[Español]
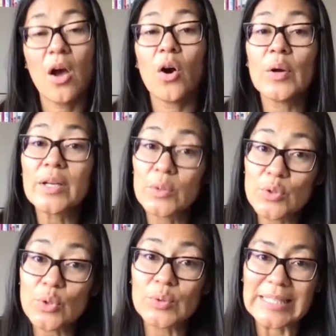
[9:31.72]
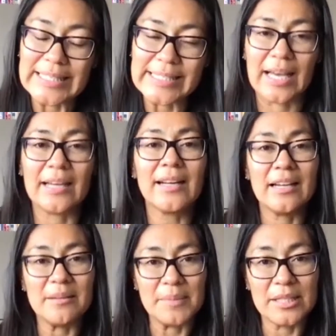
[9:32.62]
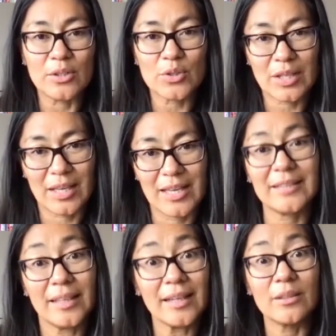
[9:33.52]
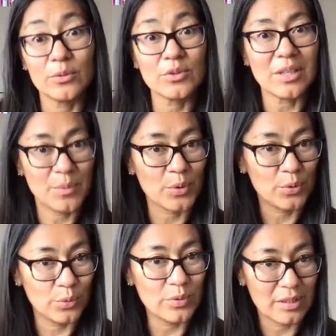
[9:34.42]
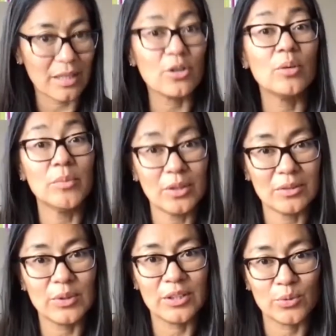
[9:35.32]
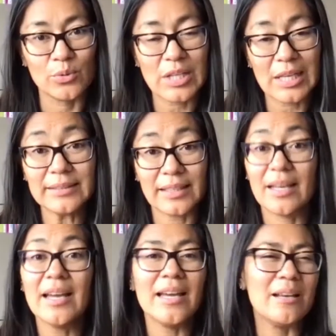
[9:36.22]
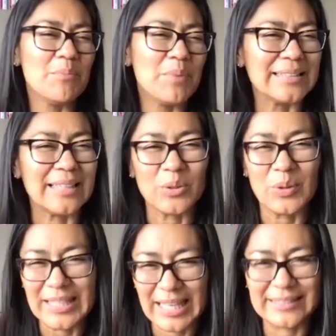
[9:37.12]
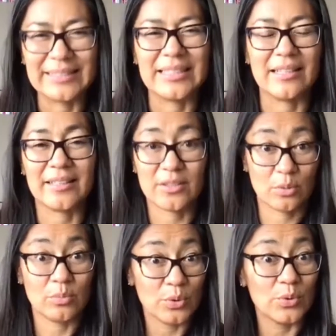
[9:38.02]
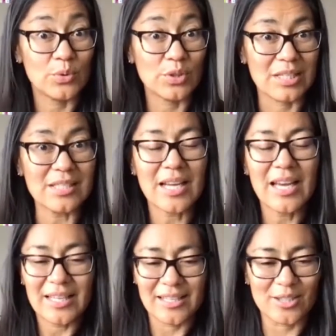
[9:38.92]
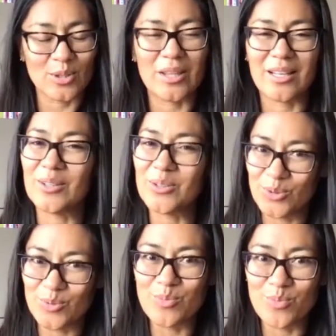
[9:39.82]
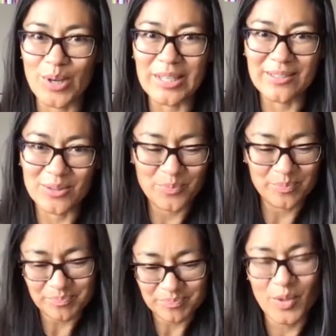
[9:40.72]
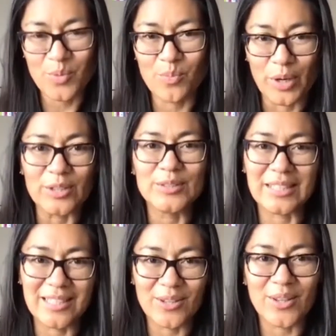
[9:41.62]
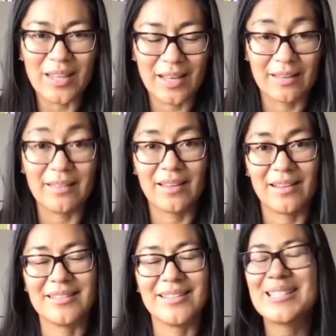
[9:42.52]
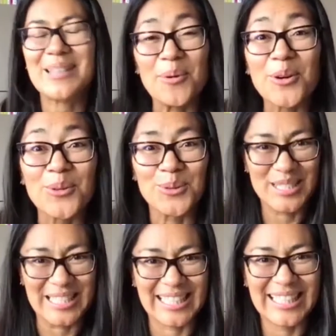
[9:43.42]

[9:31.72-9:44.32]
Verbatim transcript: O incluso utilizar alimentos que ya tengan un sabor dulce como un endulzante, el plátano, el dátil, que son muy dulces, y esto le da un buen, un buen contenido de, de, sabor dulce.